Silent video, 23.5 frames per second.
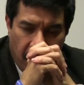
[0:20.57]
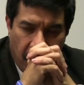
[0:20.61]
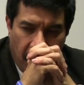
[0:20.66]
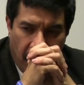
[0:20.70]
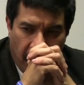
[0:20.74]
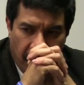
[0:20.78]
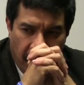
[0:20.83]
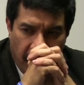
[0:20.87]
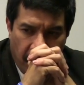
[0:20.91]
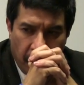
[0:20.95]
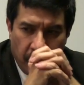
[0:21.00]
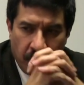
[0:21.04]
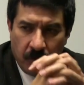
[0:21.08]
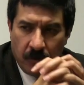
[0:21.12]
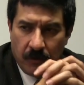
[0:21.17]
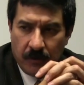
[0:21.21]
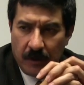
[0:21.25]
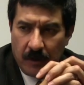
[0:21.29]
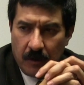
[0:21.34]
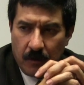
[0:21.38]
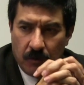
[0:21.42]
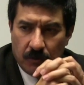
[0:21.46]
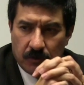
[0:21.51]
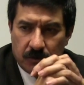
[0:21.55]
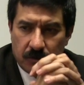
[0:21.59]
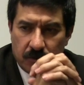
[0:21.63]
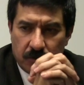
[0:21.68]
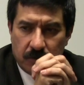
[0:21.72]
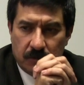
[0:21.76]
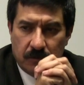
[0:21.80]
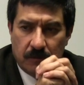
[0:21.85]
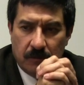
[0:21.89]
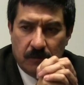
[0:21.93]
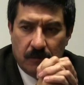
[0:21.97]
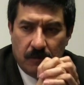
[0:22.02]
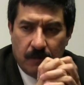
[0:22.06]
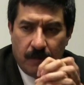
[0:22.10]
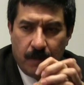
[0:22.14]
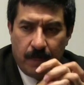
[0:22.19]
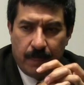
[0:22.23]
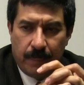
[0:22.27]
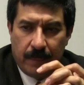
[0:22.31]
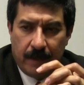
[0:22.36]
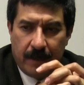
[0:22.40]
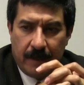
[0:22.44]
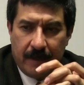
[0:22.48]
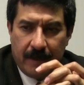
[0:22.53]
como uno de los
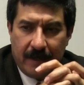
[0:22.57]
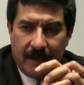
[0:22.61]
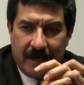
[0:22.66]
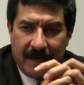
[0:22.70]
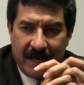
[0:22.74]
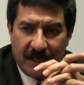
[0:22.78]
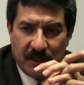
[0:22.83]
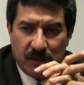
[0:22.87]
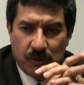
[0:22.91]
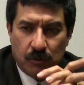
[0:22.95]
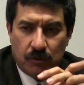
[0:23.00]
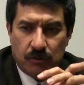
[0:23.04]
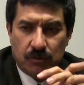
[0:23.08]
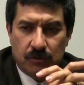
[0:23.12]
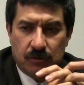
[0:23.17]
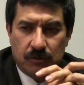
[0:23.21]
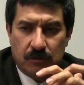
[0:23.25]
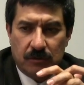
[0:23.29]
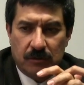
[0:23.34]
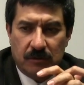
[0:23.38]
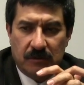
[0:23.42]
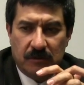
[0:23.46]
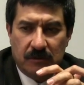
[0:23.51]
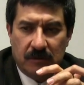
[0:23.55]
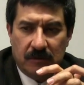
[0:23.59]
hechos